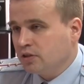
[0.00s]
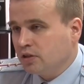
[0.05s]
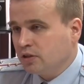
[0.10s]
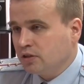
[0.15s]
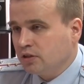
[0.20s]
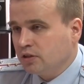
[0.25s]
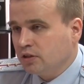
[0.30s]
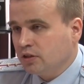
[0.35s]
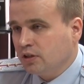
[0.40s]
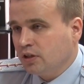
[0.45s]

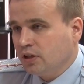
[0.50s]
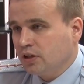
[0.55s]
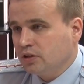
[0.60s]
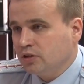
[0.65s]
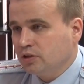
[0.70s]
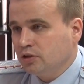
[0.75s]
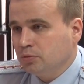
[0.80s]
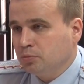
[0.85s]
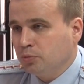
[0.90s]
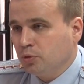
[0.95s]
стороны этой
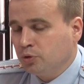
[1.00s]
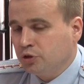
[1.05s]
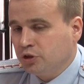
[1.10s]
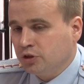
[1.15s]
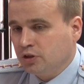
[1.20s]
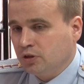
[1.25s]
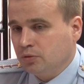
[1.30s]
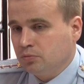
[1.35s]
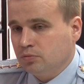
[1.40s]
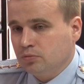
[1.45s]
карты и
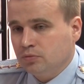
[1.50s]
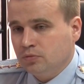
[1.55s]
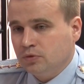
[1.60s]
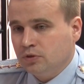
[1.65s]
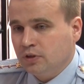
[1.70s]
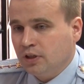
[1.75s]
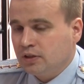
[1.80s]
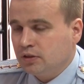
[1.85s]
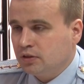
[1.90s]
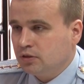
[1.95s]
прочее, там,
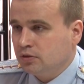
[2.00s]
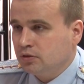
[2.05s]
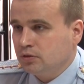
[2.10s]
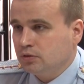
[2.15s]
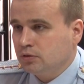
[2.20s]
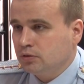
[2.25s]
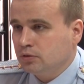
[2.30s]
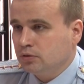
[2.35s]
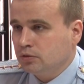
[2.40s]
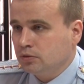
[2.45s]
даты
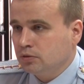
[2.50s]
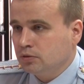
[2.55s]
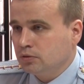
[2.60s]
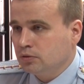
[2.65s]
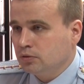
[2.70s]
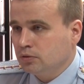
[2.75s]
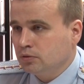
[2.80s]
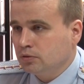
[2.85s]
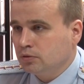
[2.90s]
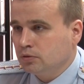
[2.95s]

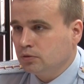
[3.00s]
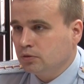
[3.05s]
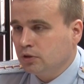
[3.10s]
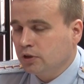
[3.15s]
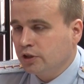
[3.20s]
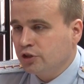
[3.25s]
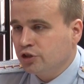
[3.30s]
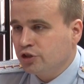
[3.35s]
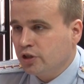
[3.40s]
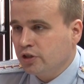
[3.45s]
э,
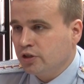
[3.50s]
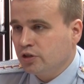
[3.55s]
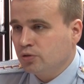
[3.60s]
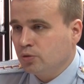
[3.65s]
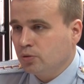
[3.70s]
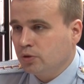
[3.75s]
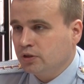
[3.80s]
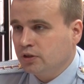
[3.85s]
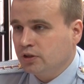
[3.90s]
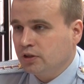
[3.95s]
окончания
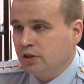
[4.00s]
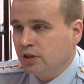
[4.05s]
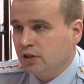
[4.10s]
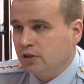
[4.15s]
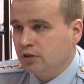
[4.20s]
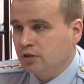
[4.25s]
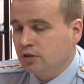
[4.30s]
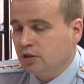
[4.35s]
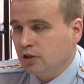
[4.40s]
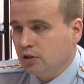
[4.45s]
срока этой
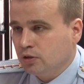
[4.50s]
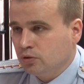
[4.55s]
карты.